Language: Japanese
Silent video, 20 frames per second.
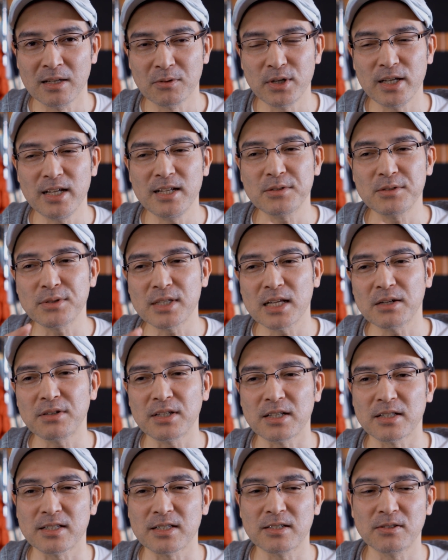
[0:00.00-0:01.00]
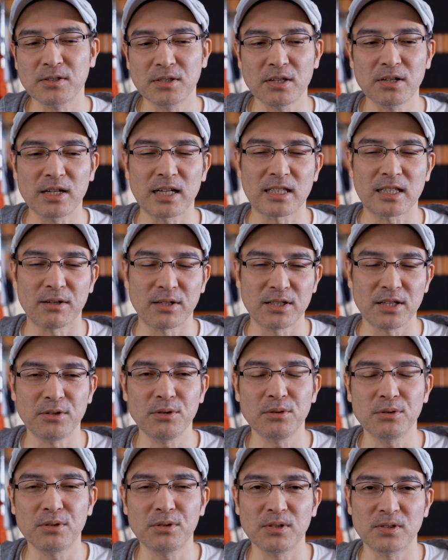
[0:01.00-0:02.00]
これ映像作品作ってる方はね
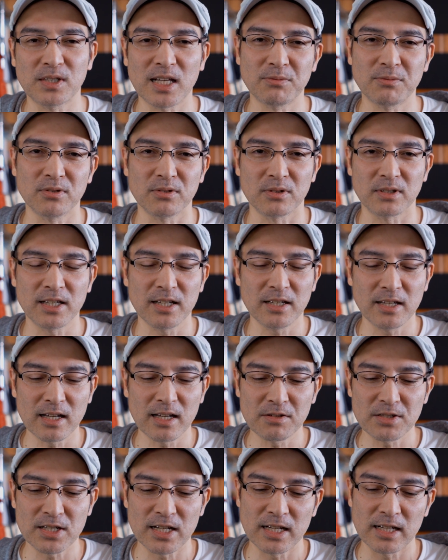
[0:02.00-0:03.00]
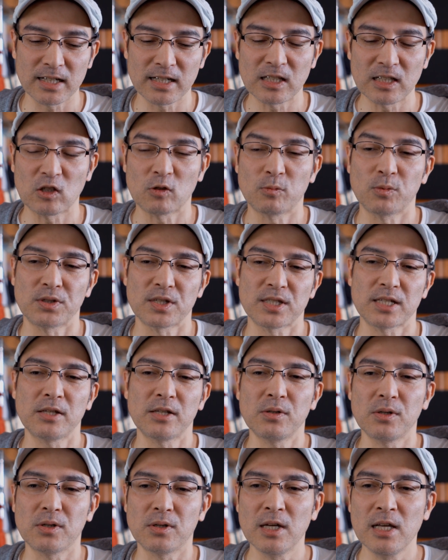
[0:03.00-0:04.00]
よく多分経験あるんじゃないかなって思うんです
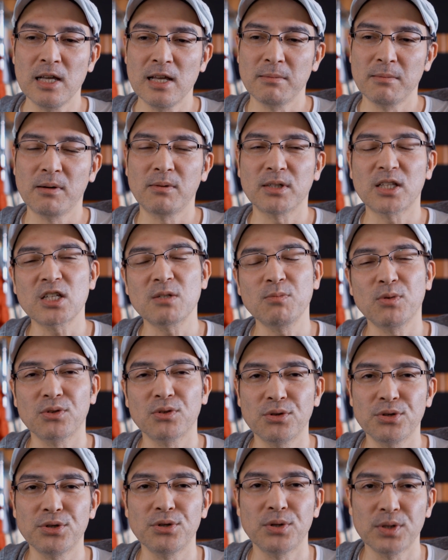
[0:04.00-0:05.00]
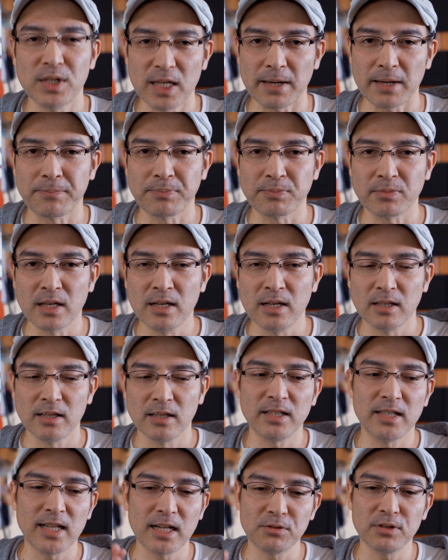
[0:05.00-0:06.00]
けど、まあ、私も同様で
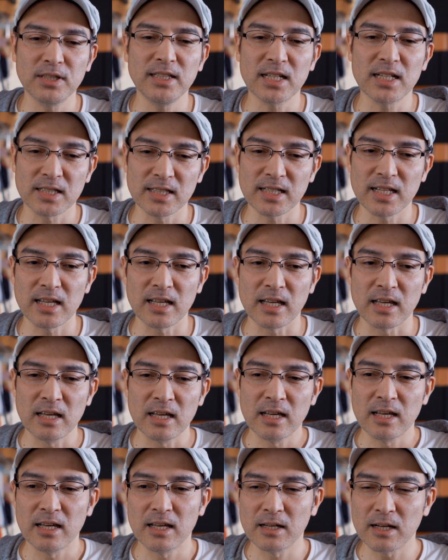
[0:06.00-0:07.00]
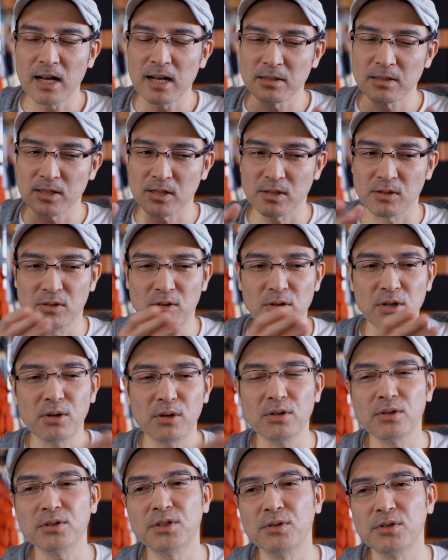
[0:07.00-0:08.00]
で逆にですね、えー、あすっごい
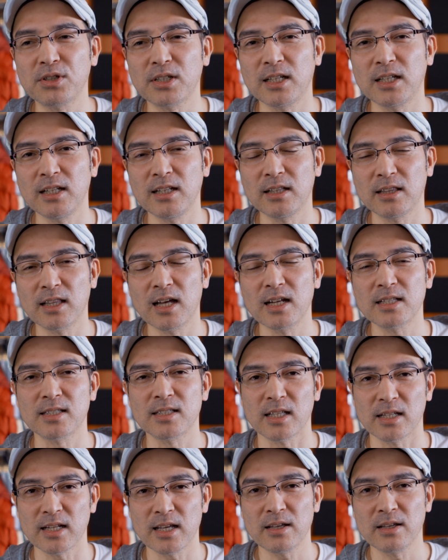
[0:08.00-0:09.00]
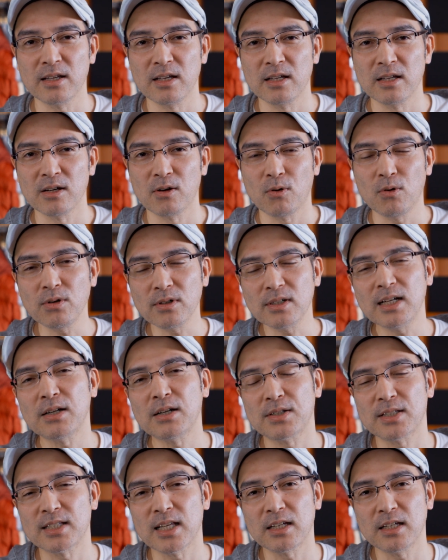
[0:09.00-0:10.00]
この曲気に入ったっつってね音
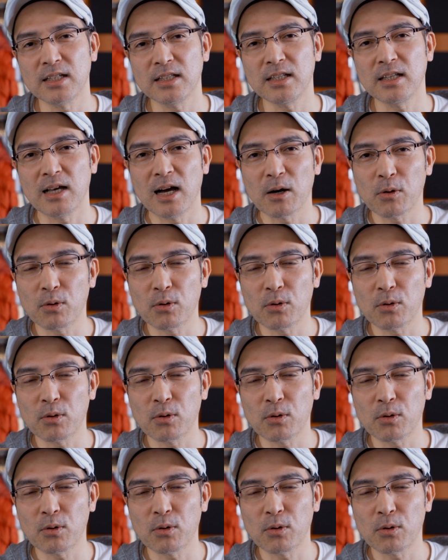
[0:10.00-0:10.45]
楽先に